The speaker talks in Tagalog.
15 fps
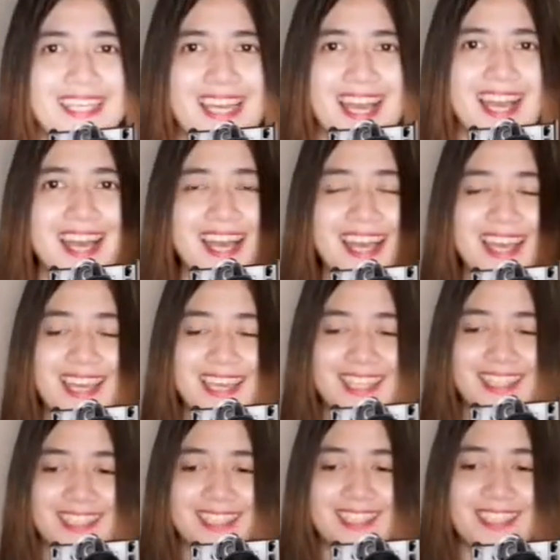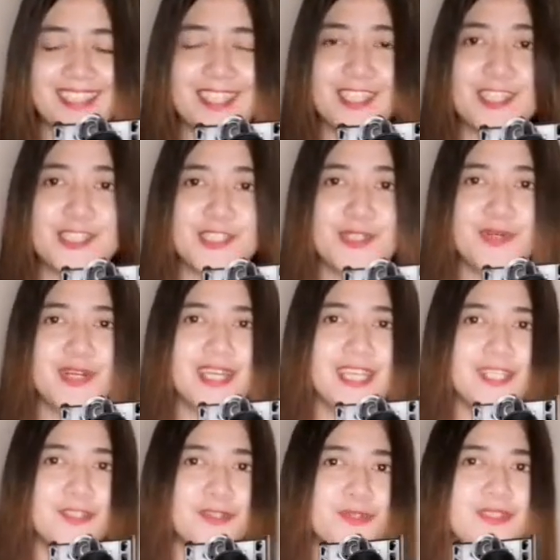Ayan. So,
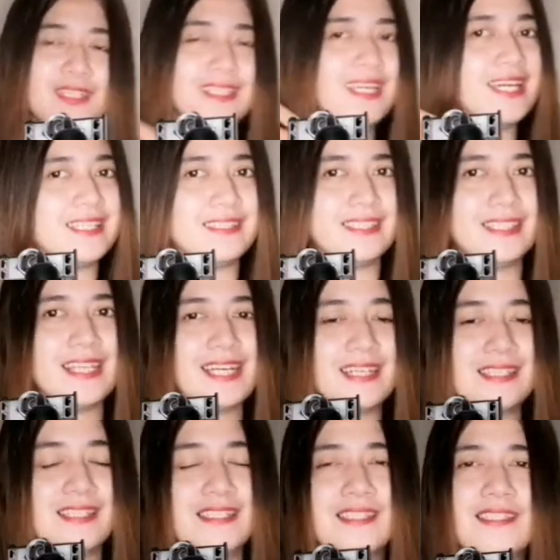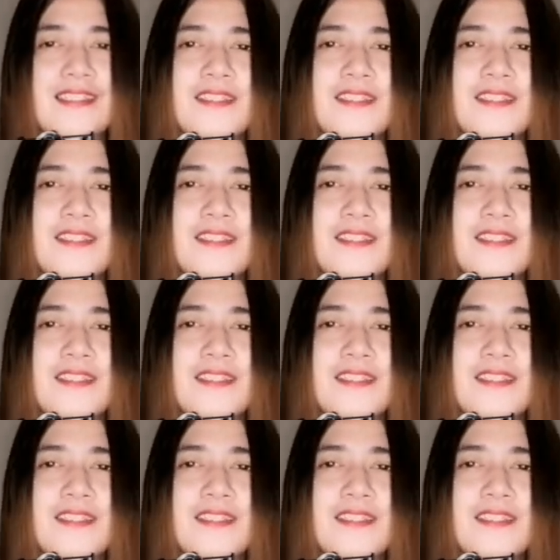ayun yung unang light niya guys.